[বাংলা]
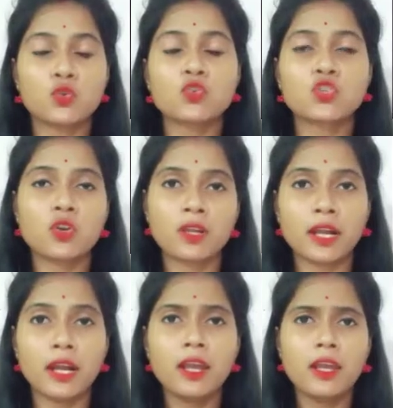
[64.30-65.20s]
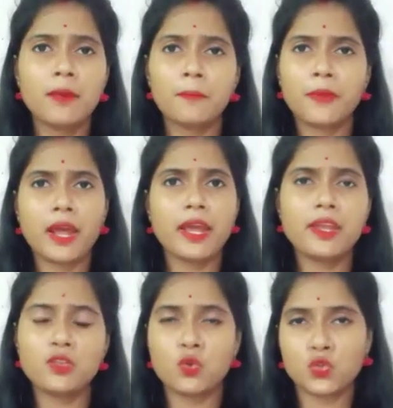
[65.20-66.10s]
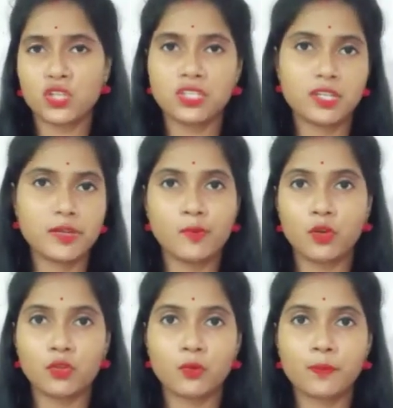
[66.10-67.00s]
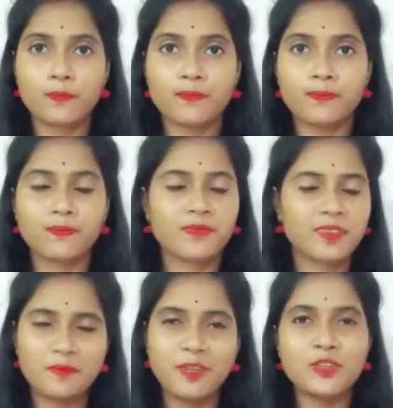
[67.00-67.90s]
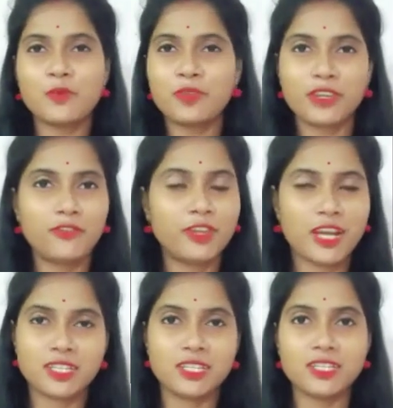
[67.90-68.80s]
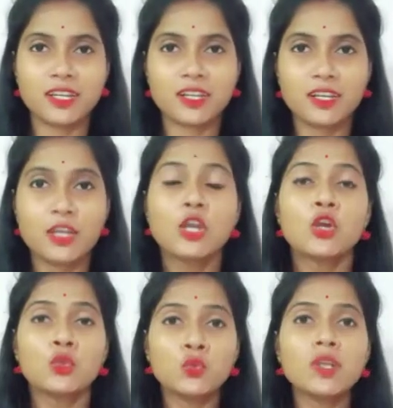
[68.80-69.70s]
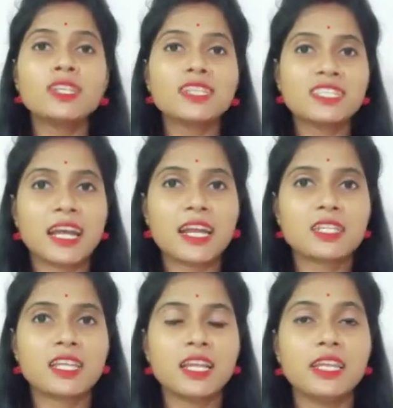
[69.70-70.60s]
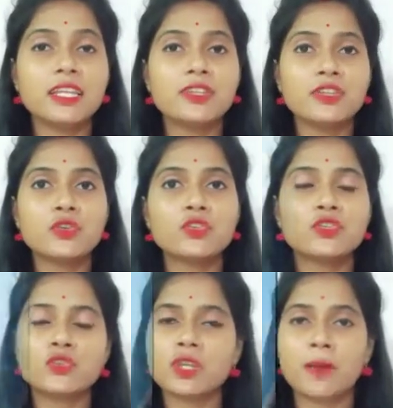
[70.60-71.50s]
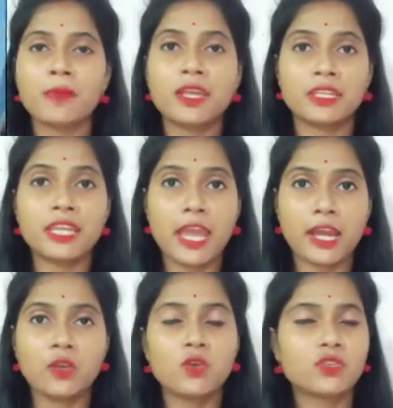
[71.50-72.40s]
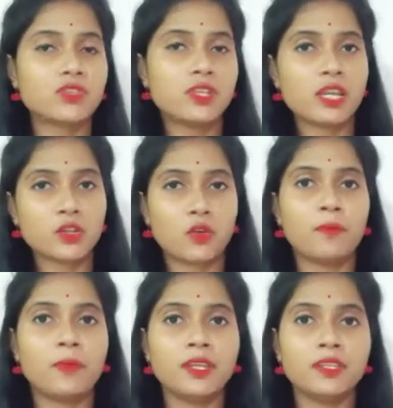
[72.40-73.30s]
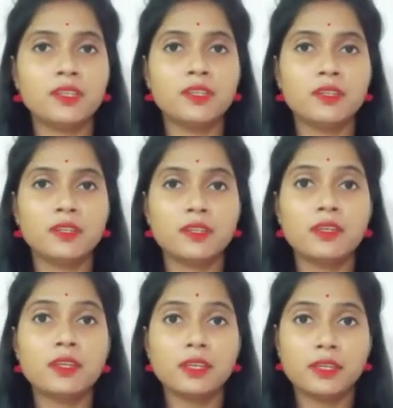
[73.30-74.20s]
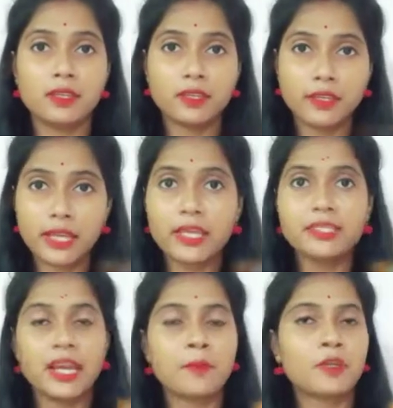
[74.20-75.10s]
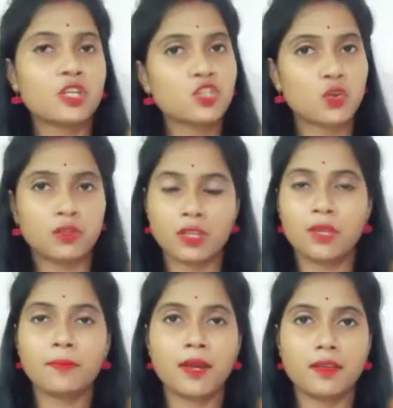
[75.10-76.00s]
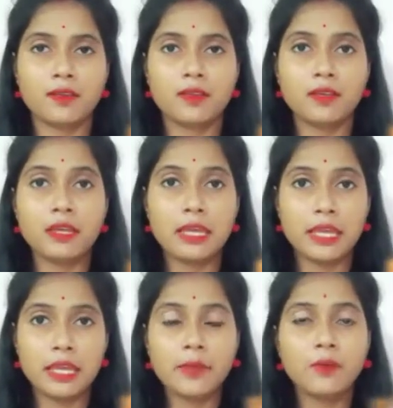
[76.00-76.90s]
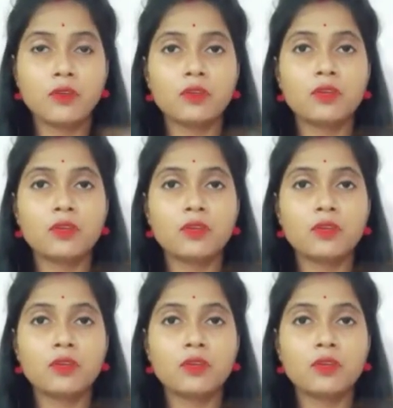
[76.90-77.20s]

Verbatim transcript: জনসংখ্যা প্রায় দশ হাজারের মতো মেন টপিকে ফিরে আসা যাক দু সালে রিও টিনটো নামে একটি অ্যাংলো অস্ট্রেলিয়ান কোম্পানি এই ডায়মন্ডের সন্ধান পান এবং